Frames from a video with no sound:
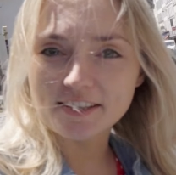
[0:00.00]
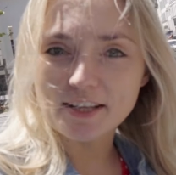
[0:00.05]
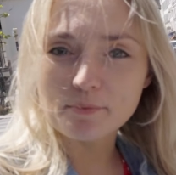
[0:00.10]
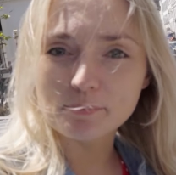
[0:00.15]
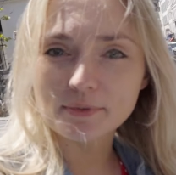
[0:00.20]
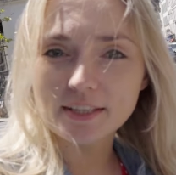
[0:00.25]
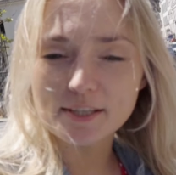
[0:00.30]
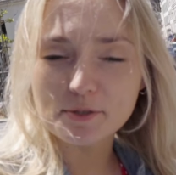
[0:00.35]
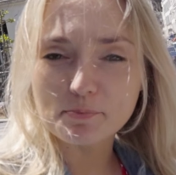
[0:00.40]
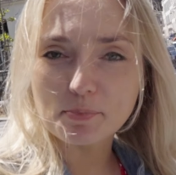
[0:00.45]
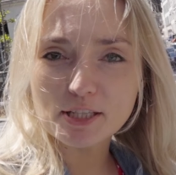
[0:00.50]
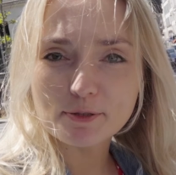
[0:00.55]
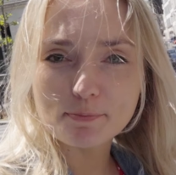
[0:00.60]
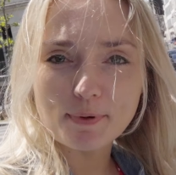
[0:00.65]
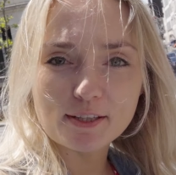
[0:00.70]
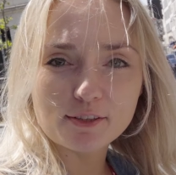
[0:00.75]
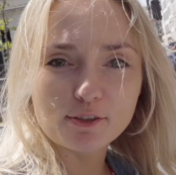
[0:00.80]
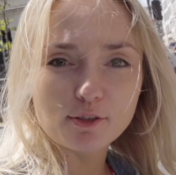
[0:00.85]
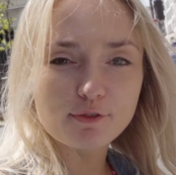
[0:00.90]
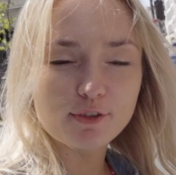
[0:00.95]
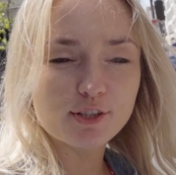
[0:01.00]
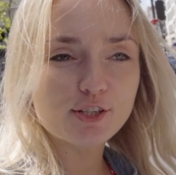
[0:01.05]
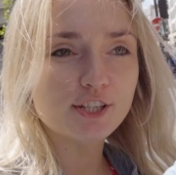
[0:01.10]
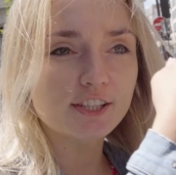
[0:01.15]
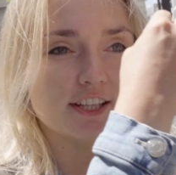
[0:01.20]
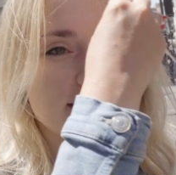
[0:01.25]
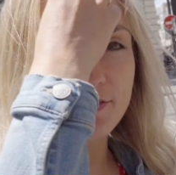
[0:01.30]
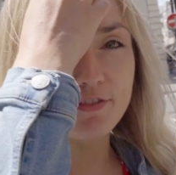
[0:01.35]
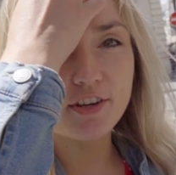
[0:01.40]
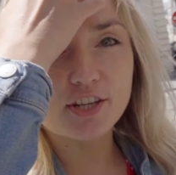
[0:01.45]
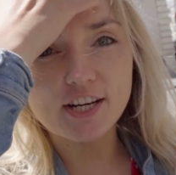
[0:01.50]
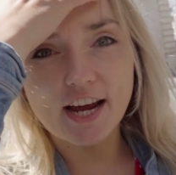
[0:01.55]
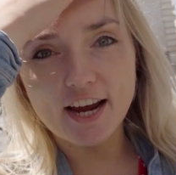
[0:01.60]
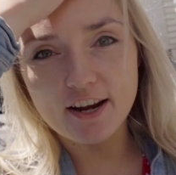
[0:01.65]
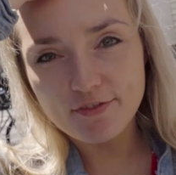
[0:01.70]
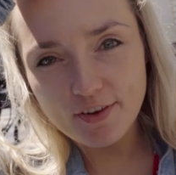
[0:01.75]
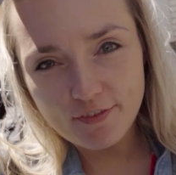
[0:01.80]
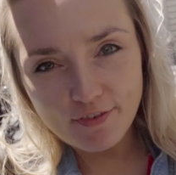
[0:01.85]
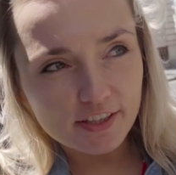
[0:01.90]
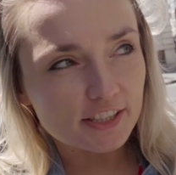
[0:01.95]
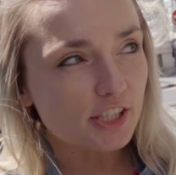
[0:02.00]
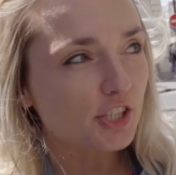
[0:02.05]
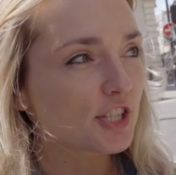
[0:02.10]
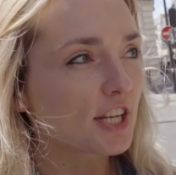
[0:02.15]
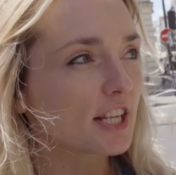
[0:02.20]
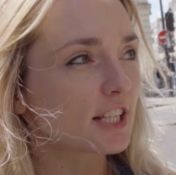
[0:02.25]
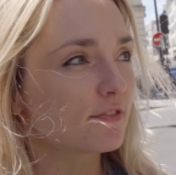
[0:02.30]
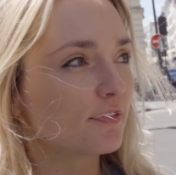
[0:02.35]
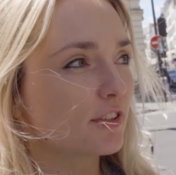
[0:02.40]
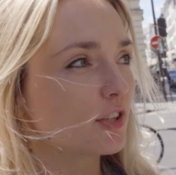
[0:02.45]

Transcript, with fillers: tamtej perspektywy, czy ta wieża Eiffla faktycznie jest